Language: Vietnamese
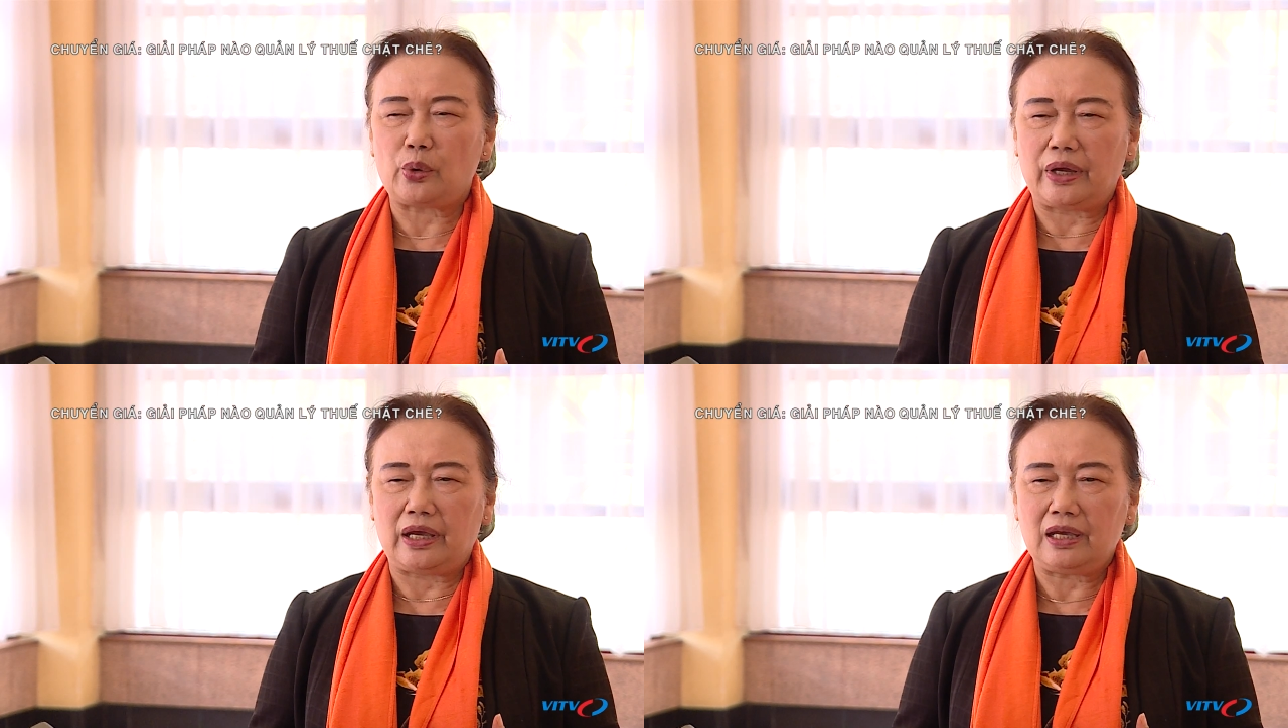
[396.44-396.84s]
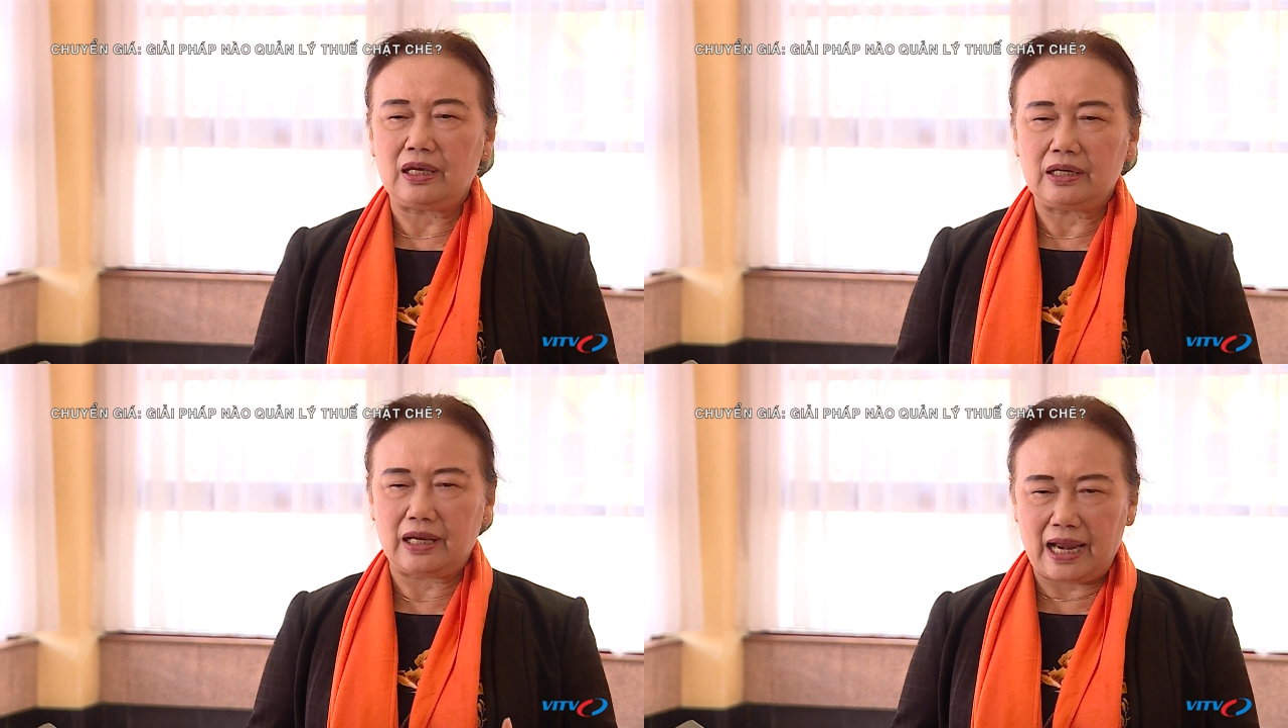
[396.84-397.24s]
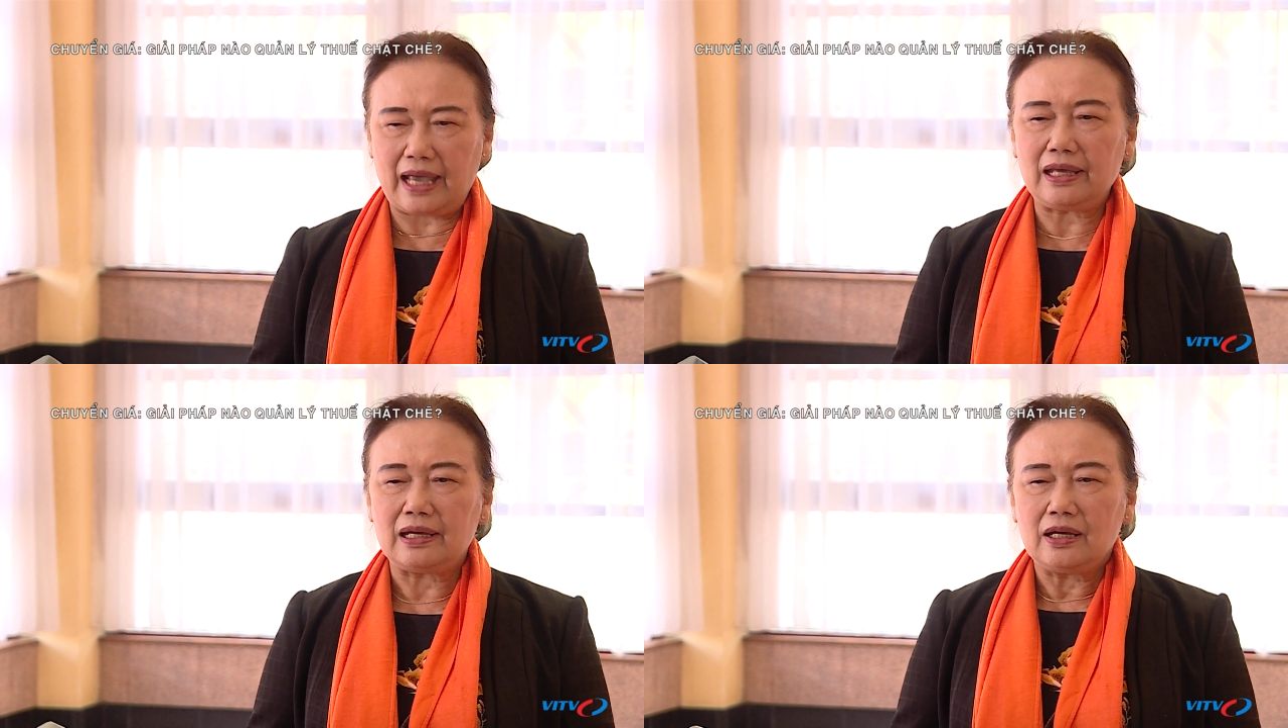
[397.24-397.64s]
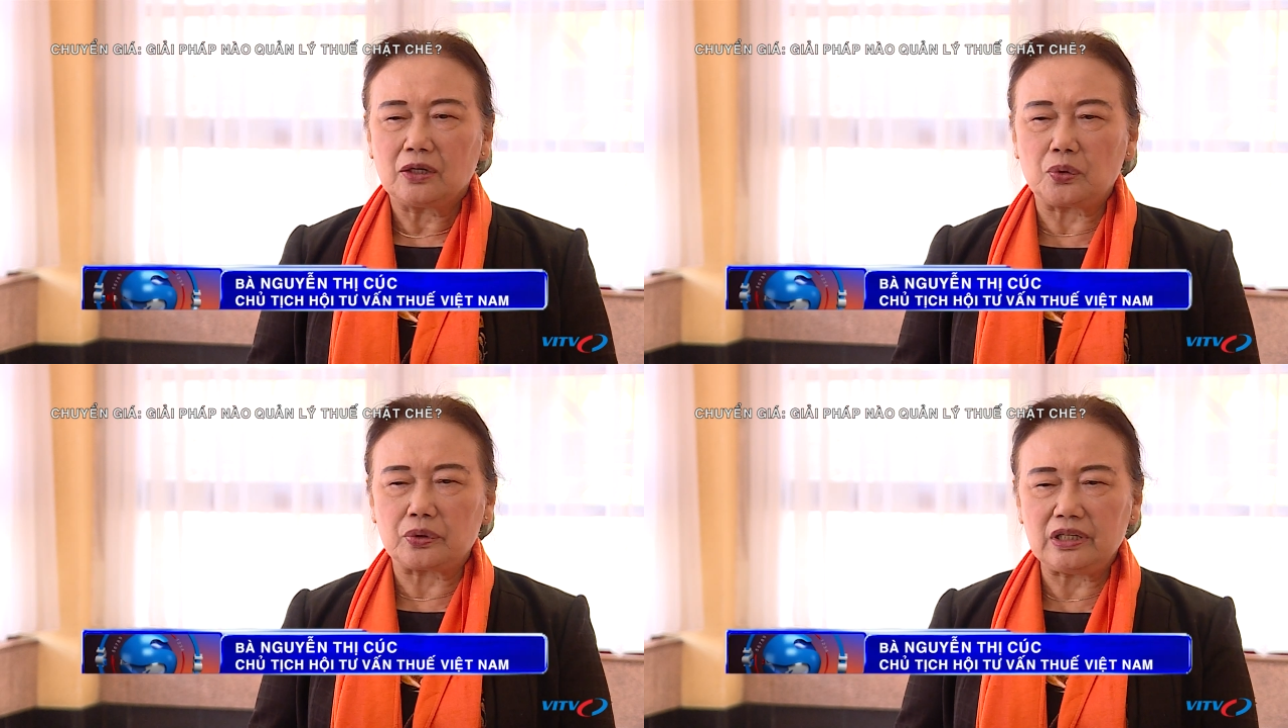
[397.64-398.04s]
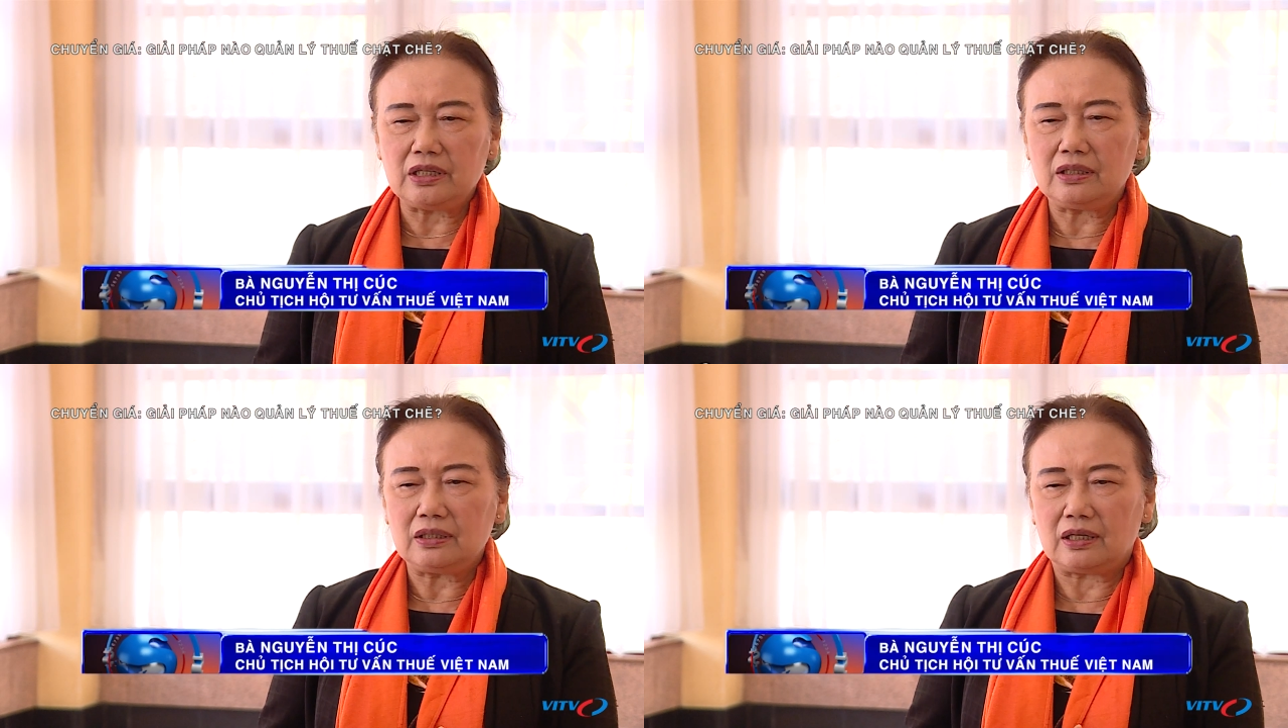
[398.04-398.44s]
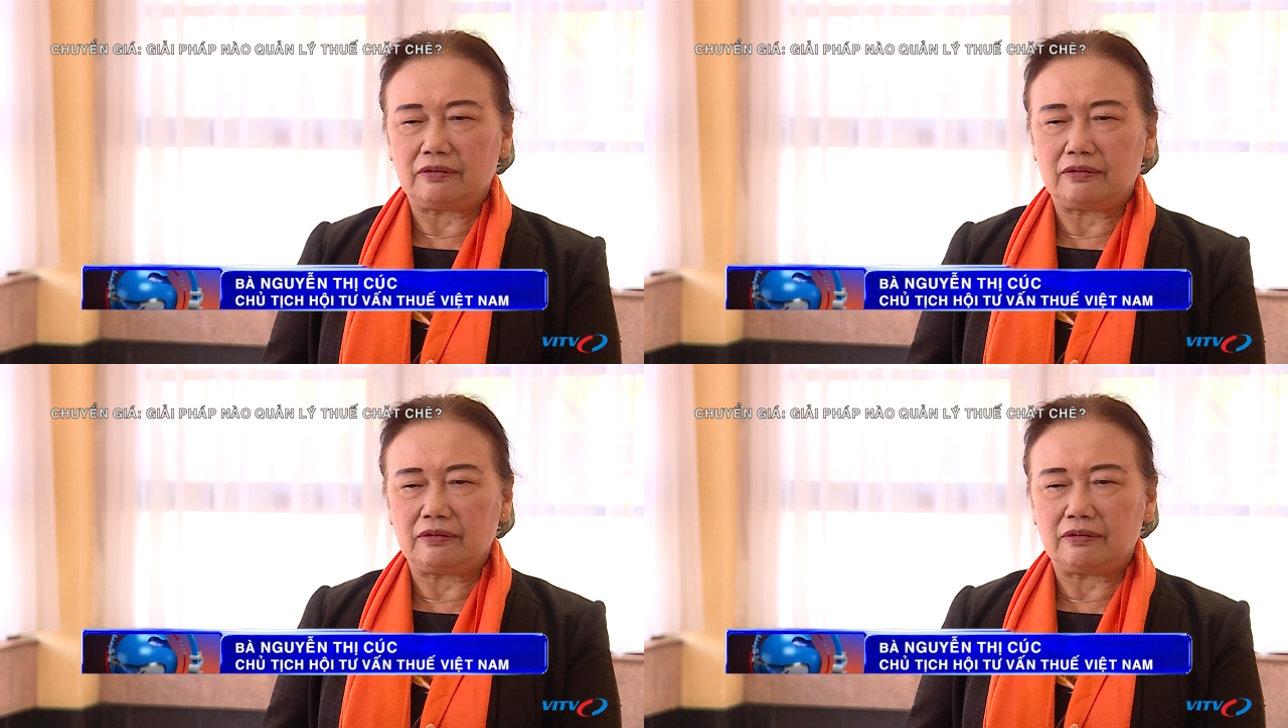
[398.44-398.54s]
thuế hiện nay cũng như